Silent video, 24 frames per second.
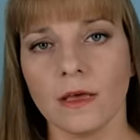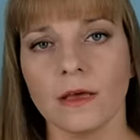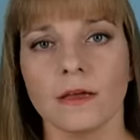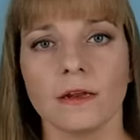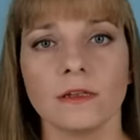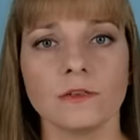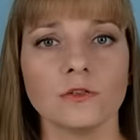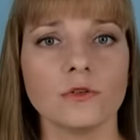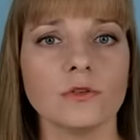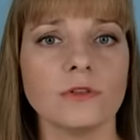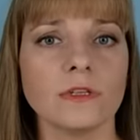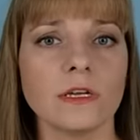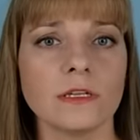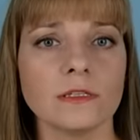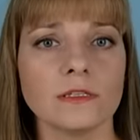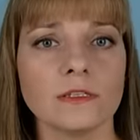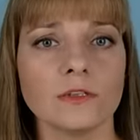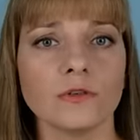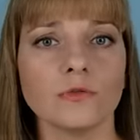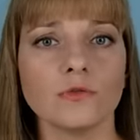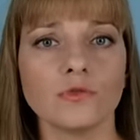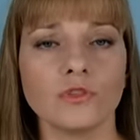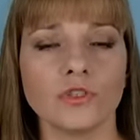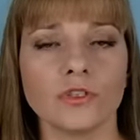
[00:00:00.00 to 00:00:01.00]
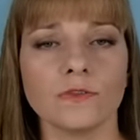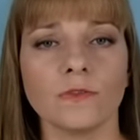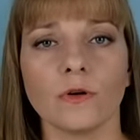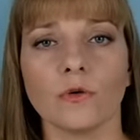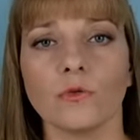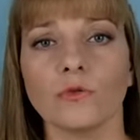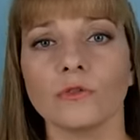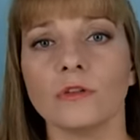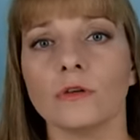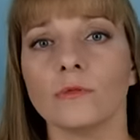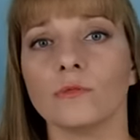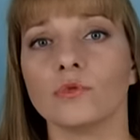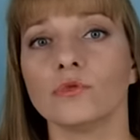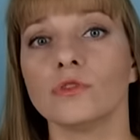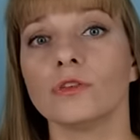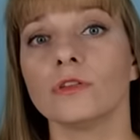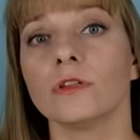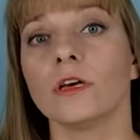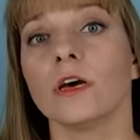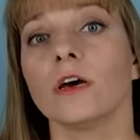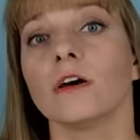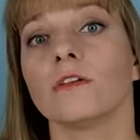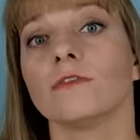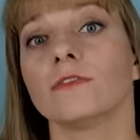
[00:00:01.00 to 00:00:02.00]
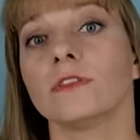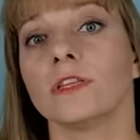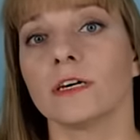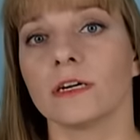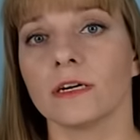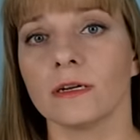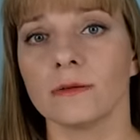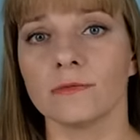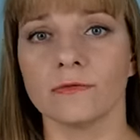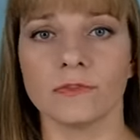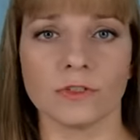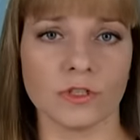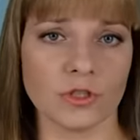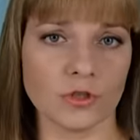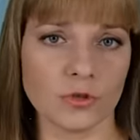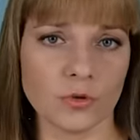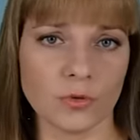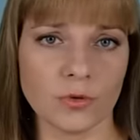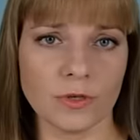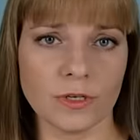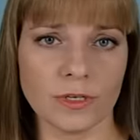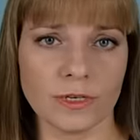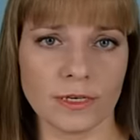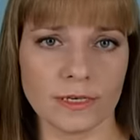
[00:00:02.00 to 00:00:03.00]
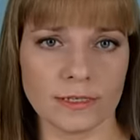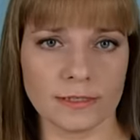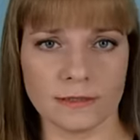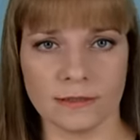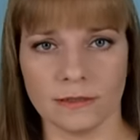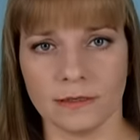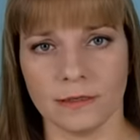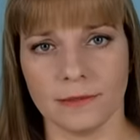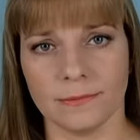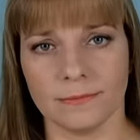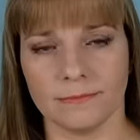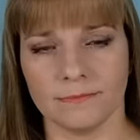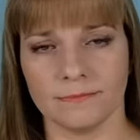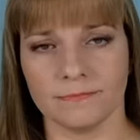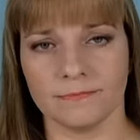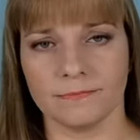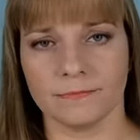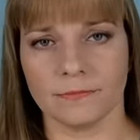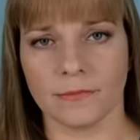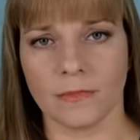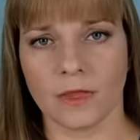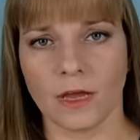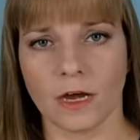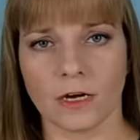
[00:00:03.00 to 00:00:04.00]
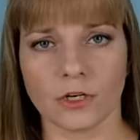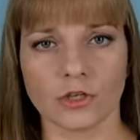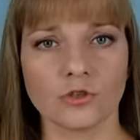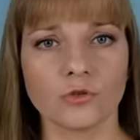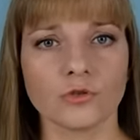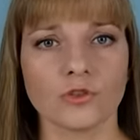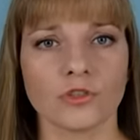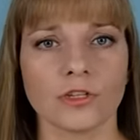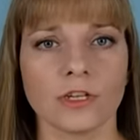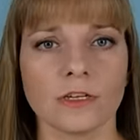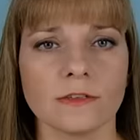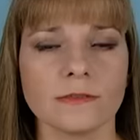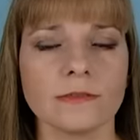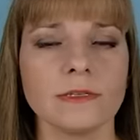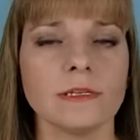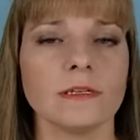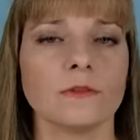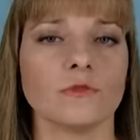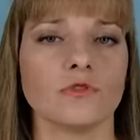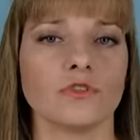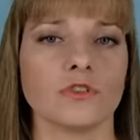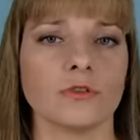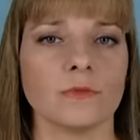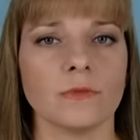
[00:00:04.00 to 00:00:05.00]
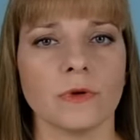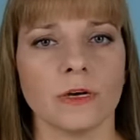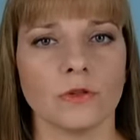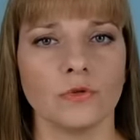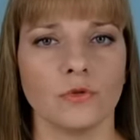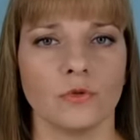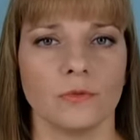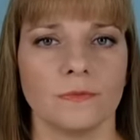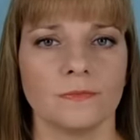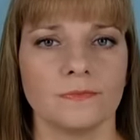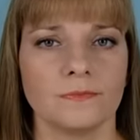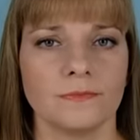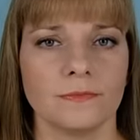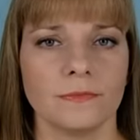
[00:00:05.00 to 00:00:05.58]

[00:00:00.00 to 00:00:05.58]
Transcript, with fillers: Результат текущего года будет вторым в истории России – а что ждать в следующем году?